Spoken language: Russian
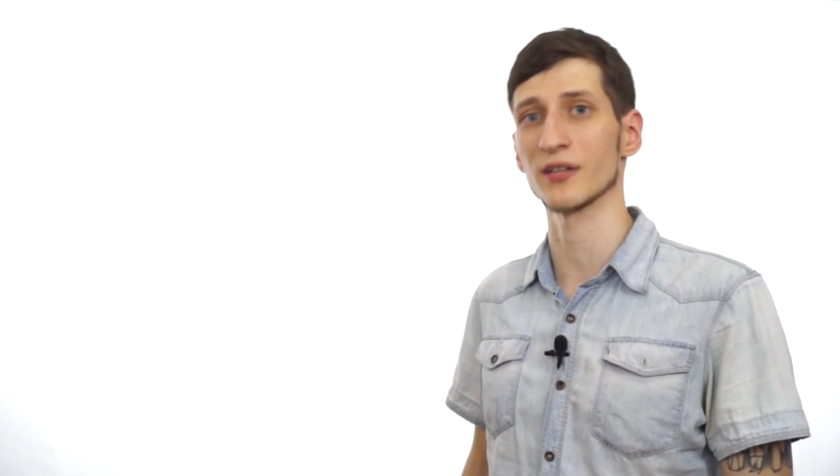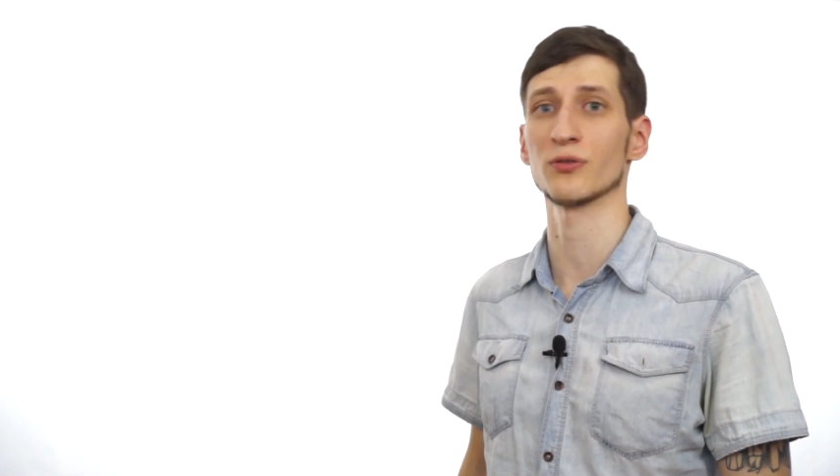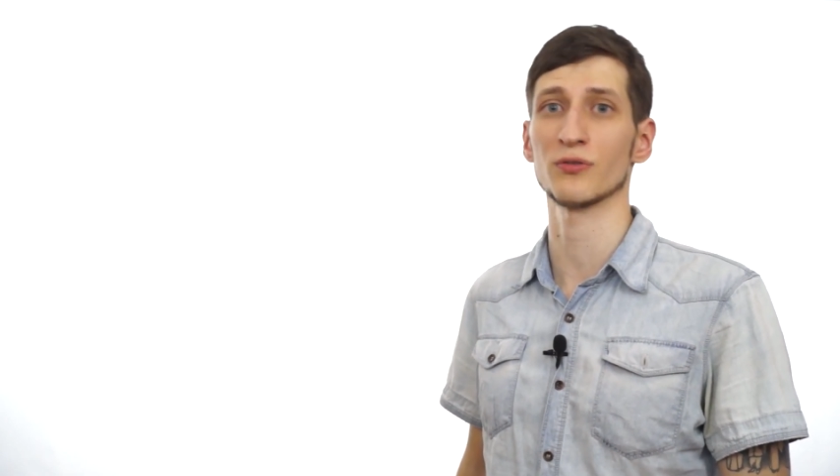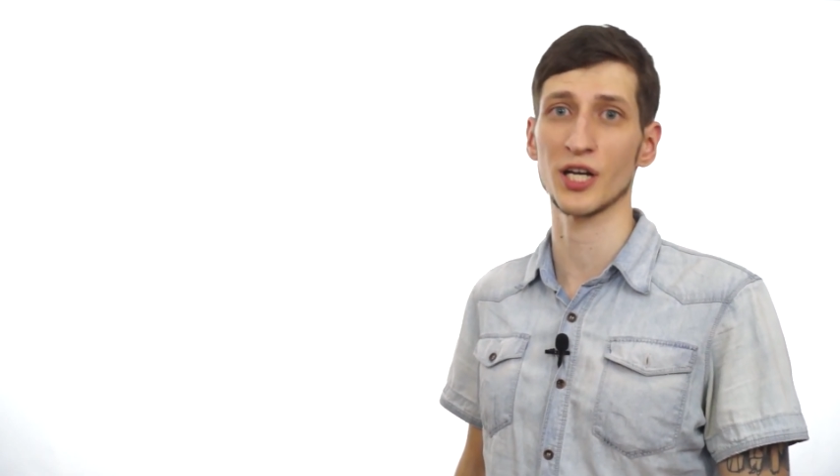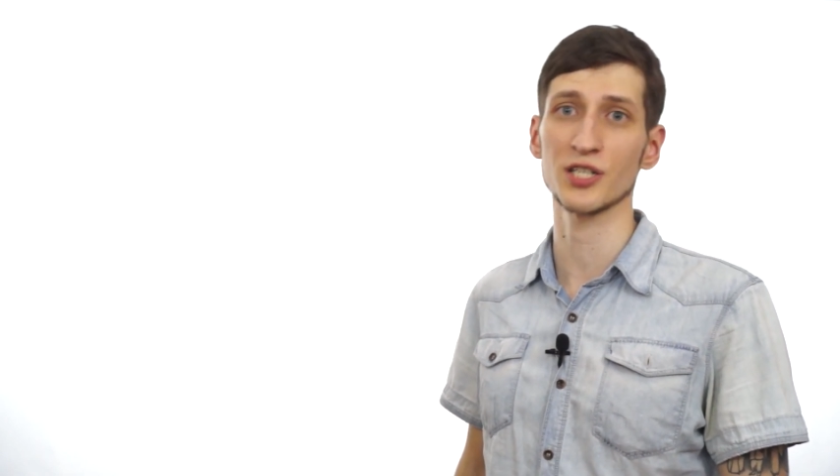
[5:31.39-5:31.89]

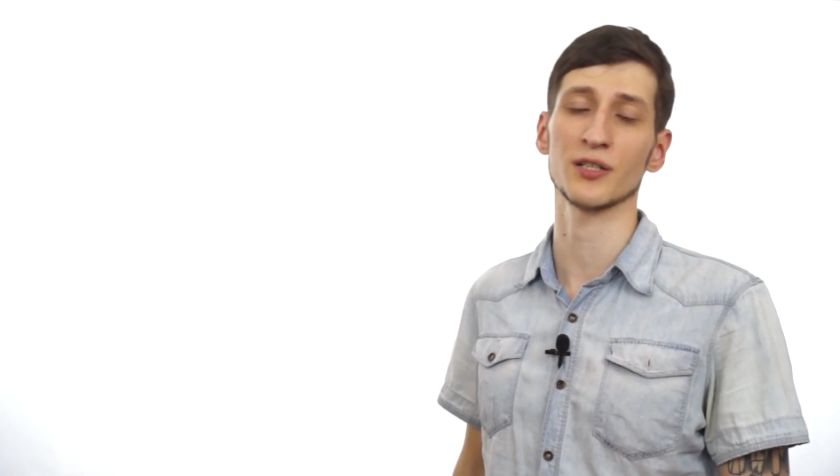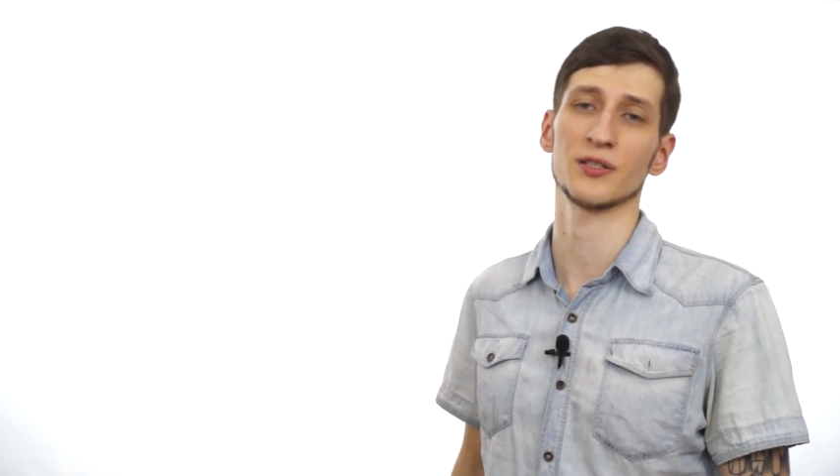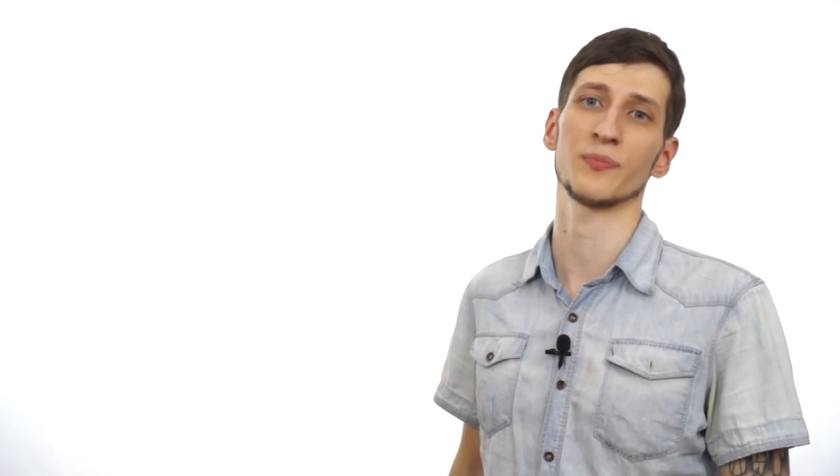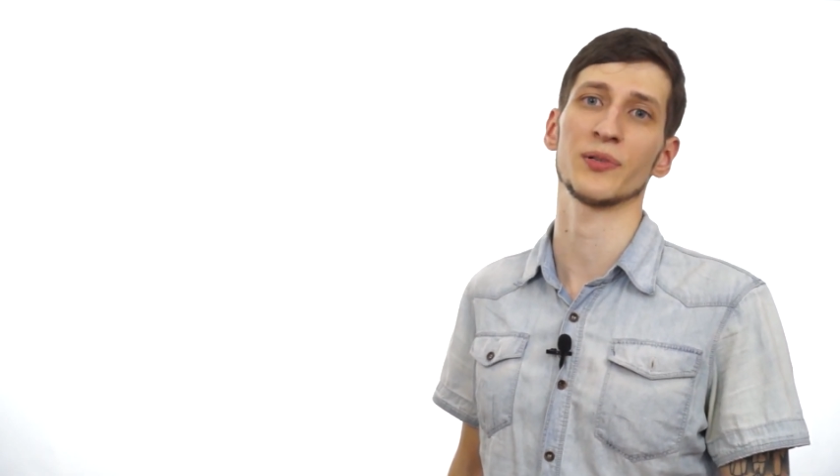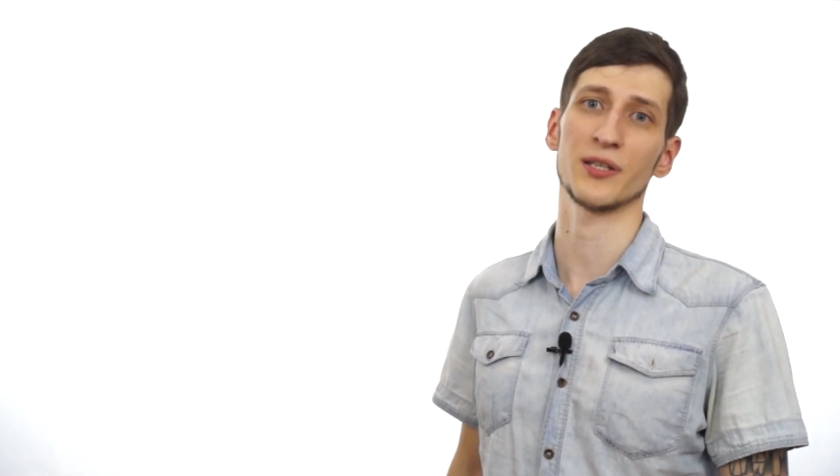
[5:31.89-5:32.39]

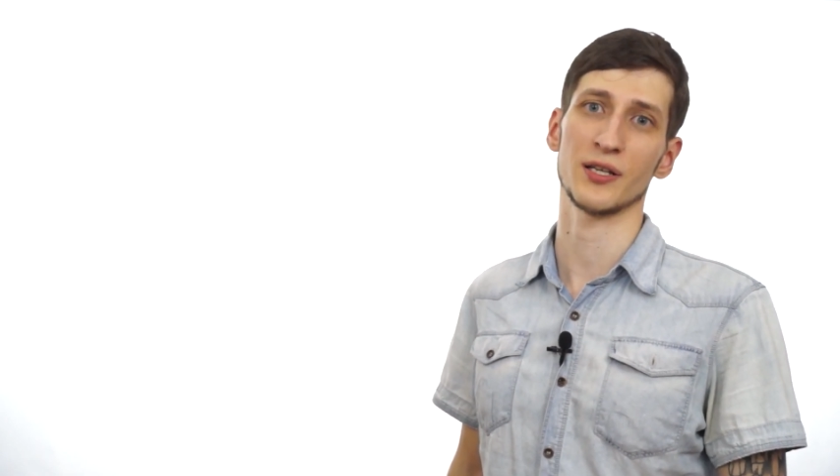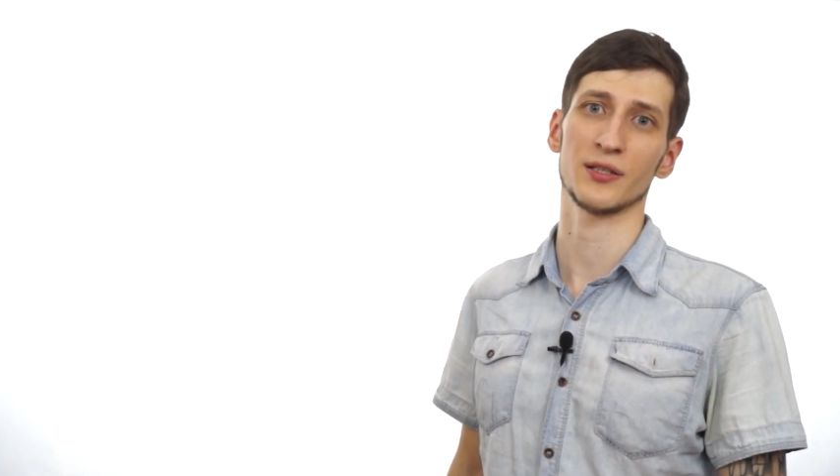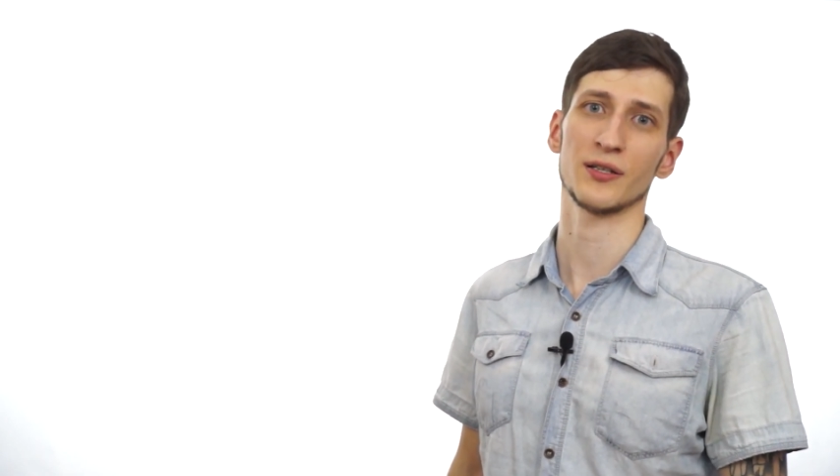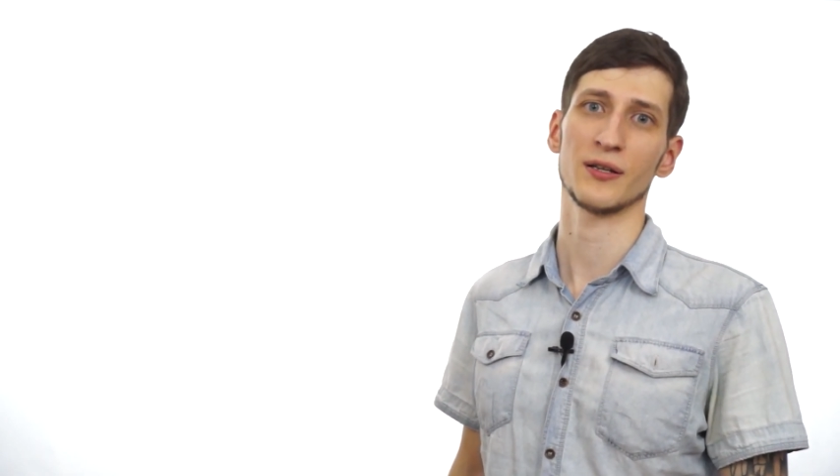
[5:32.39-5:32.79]
трудящихся планеты.